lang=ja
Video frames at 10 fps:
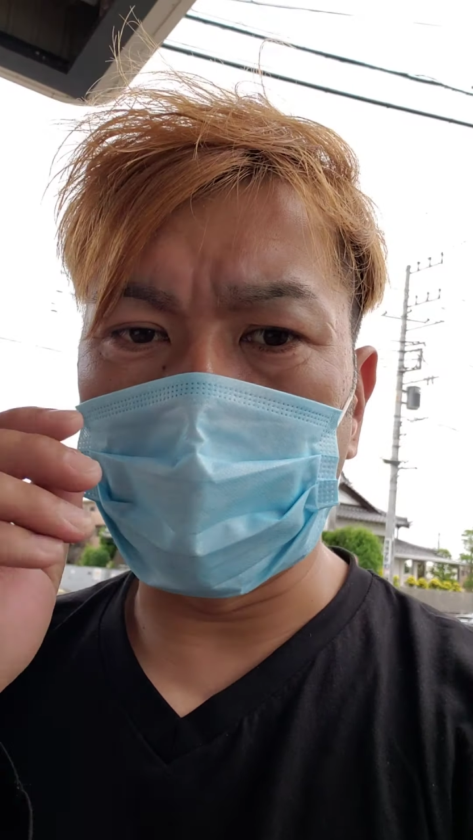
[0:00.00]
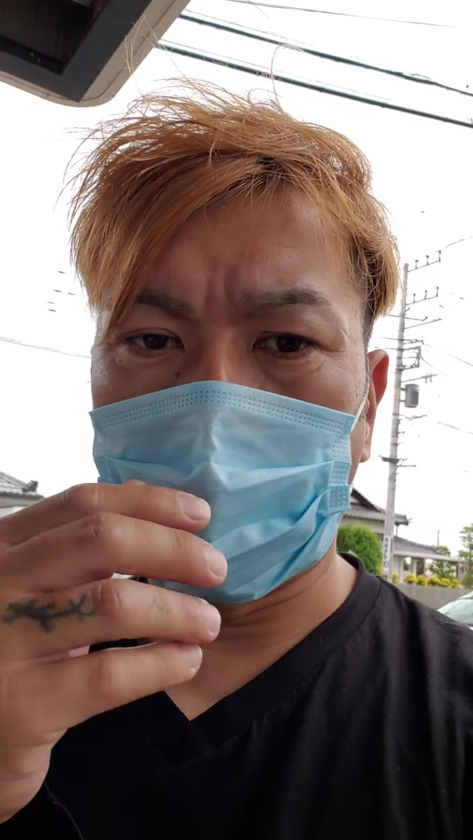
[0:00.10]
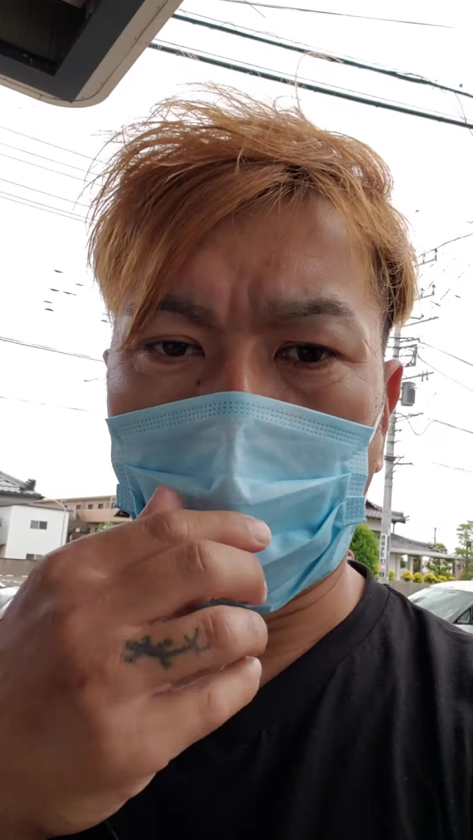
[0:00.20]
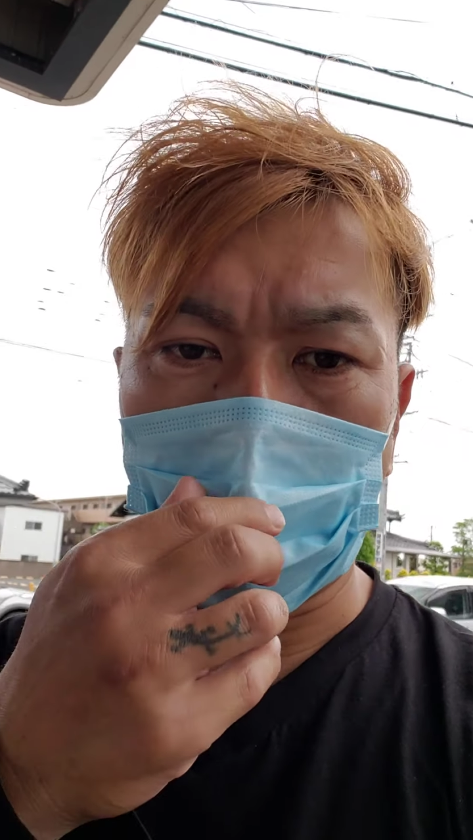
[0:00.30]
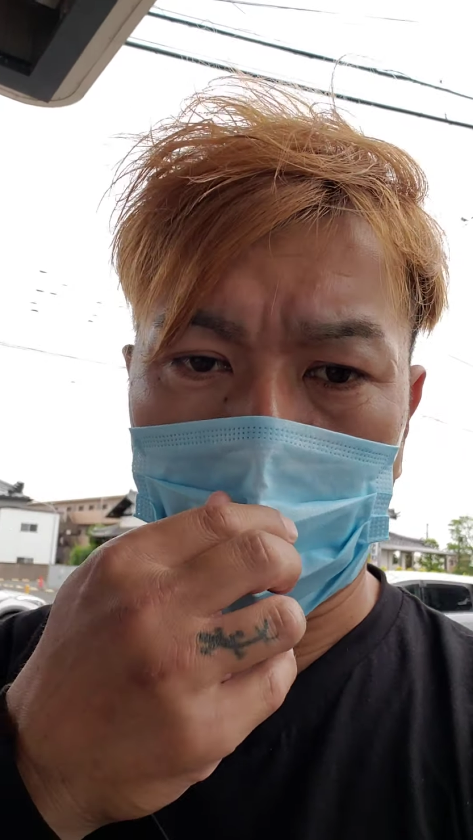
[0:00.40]
いうのを
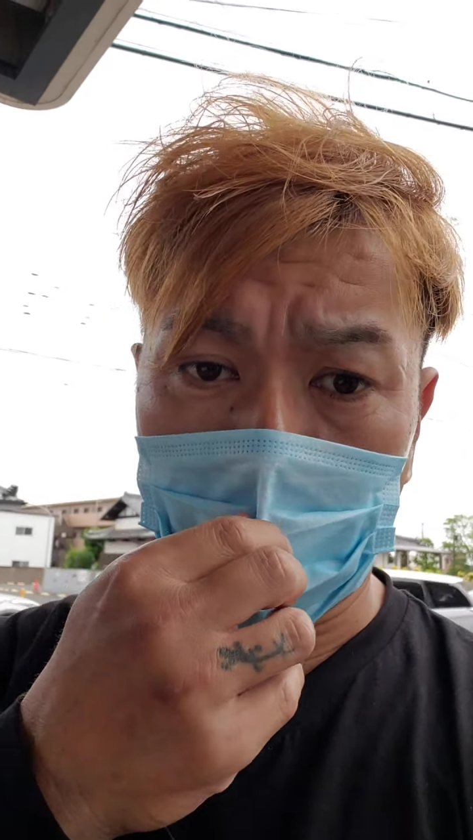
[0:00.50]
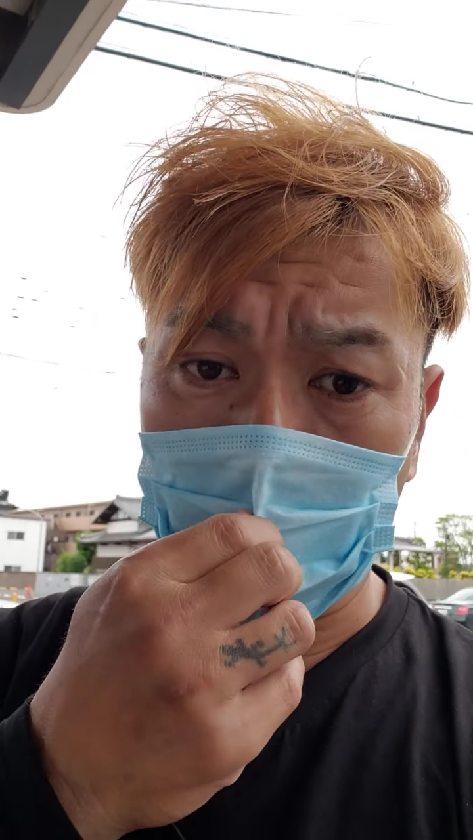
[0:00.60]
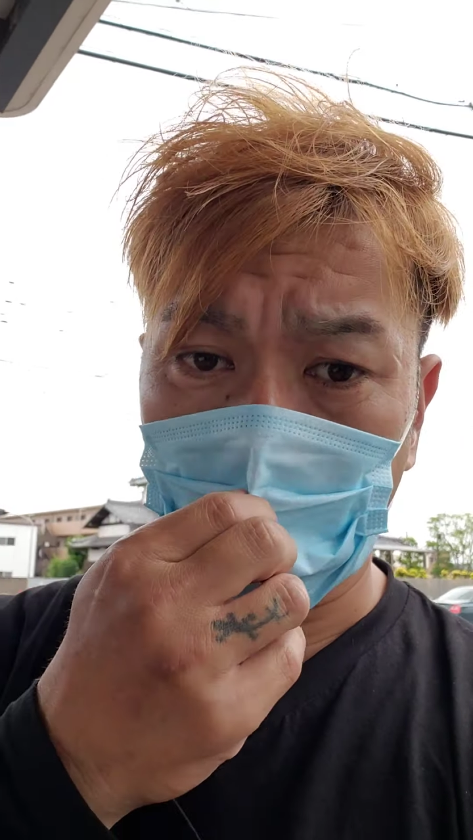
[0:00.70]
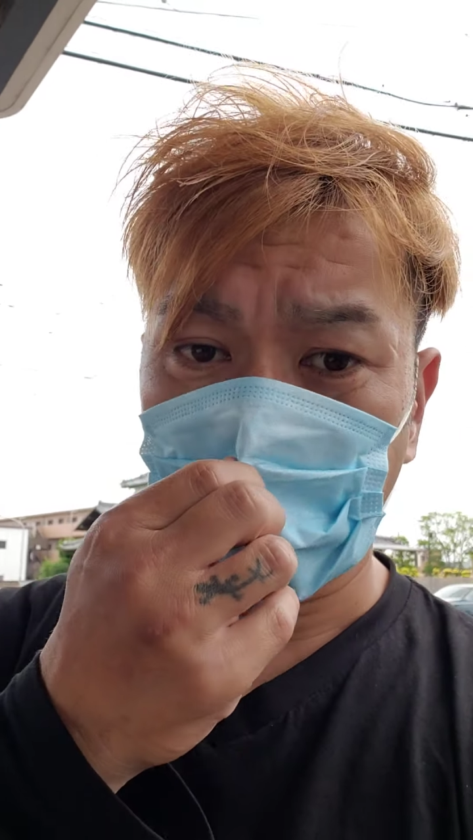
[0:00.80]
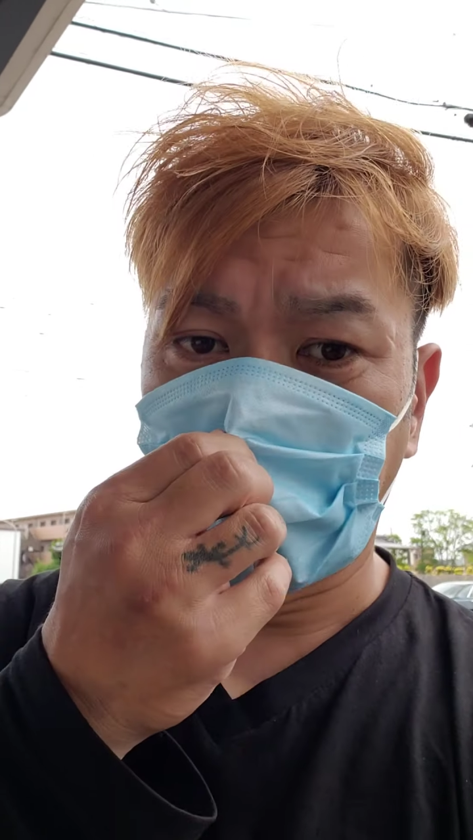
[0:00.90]
やろうかな
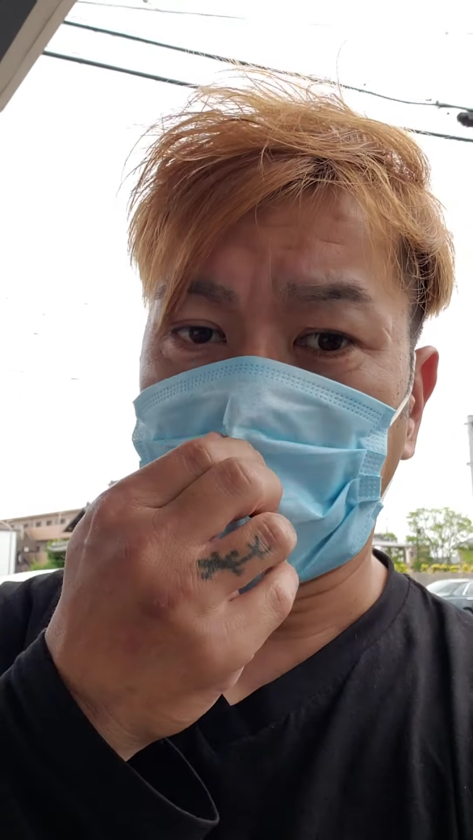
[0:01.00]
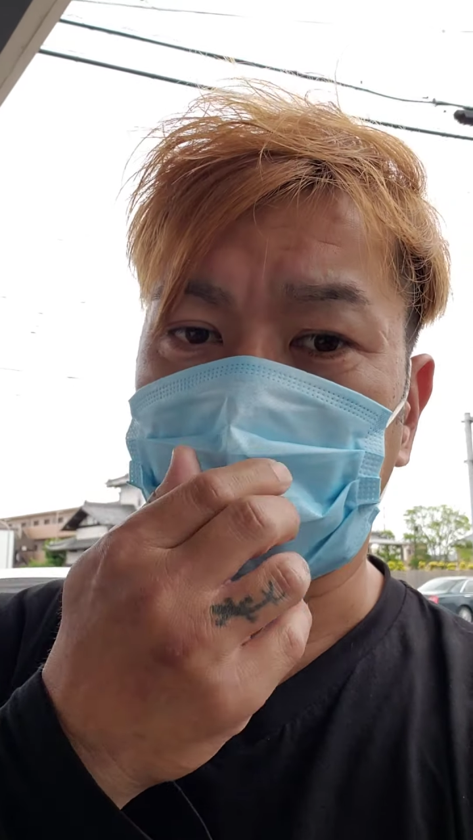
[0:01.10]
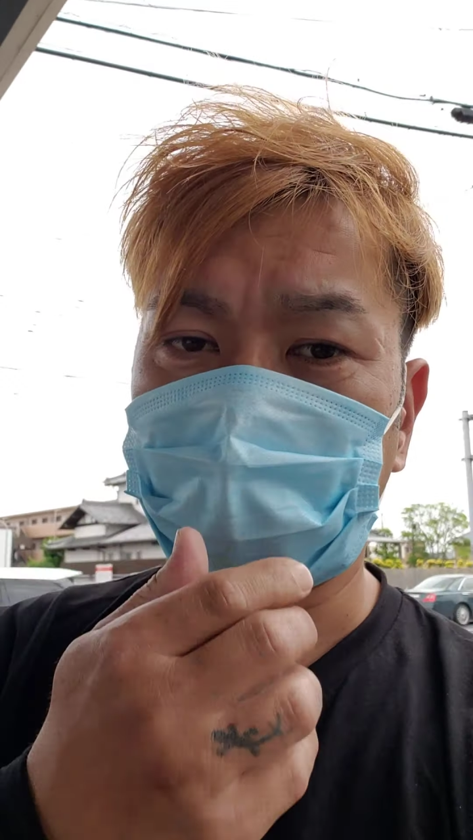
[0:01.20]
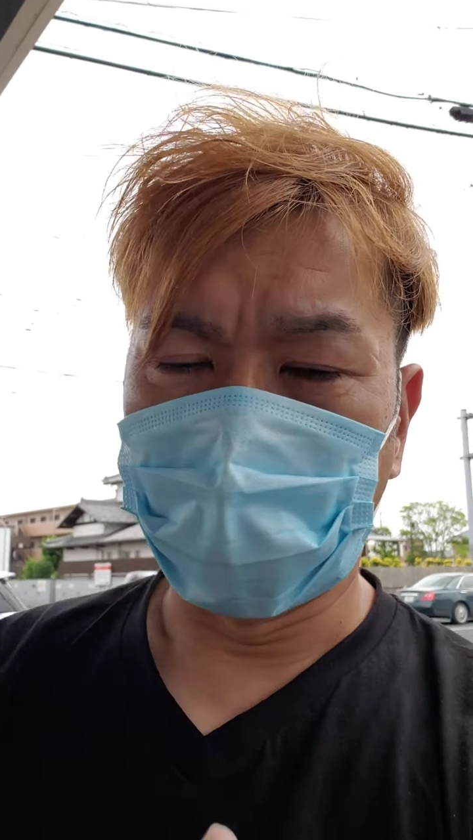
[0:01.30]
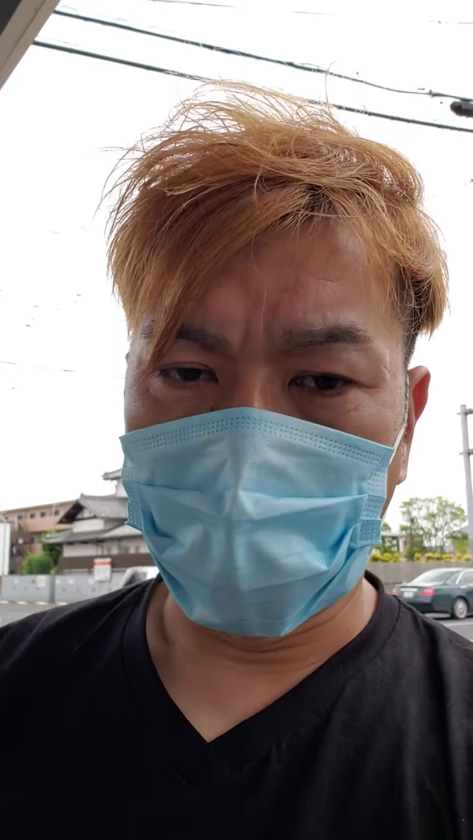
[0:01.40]
と思ってま
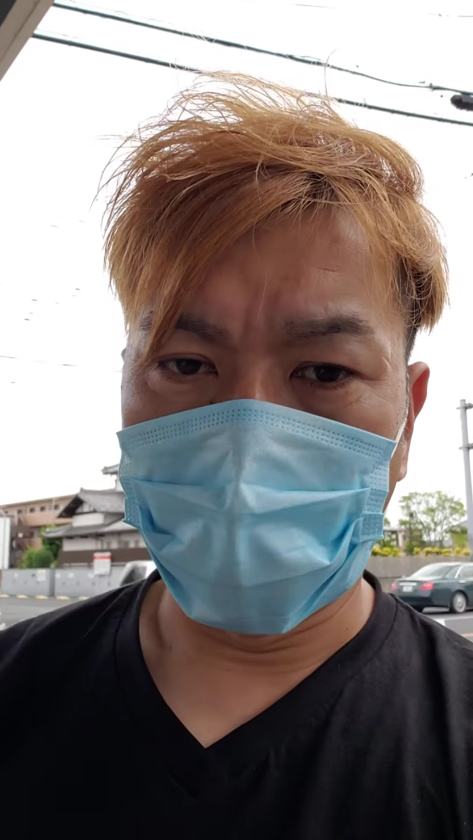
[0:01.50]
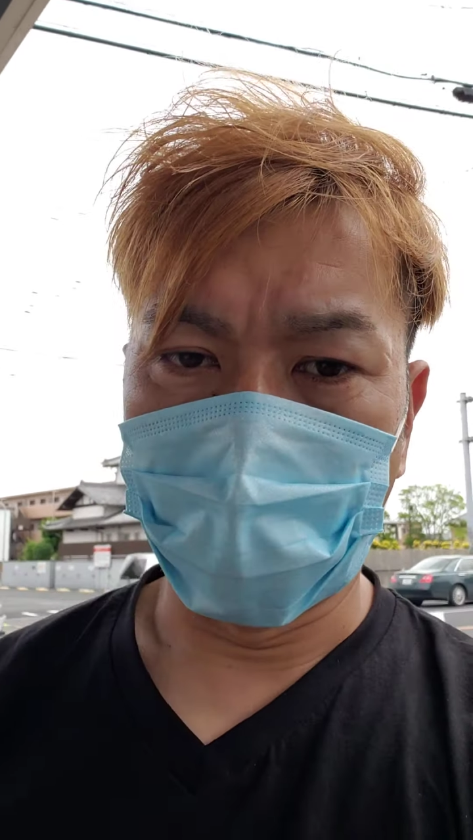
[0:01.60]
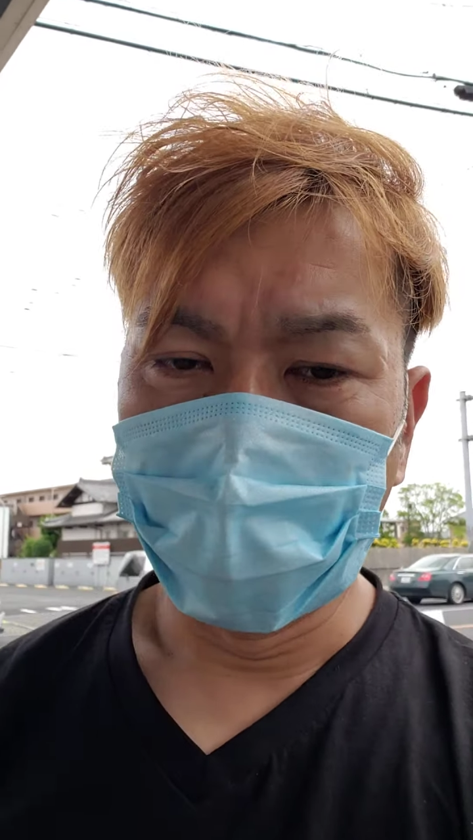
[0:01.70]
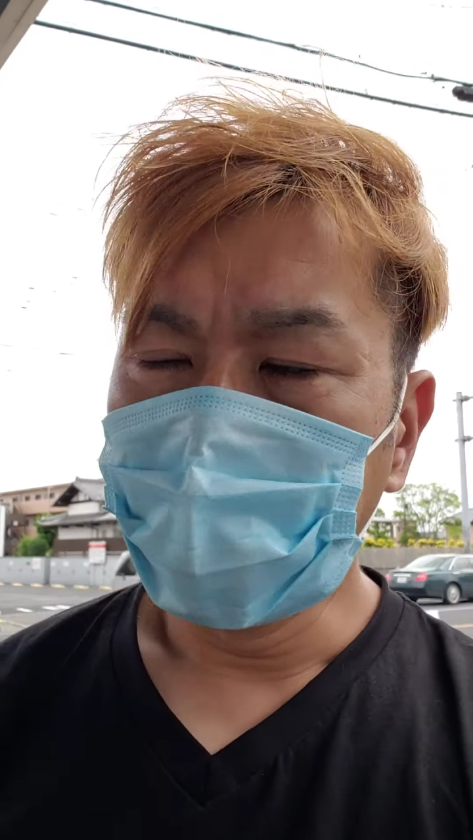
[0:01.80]
すんで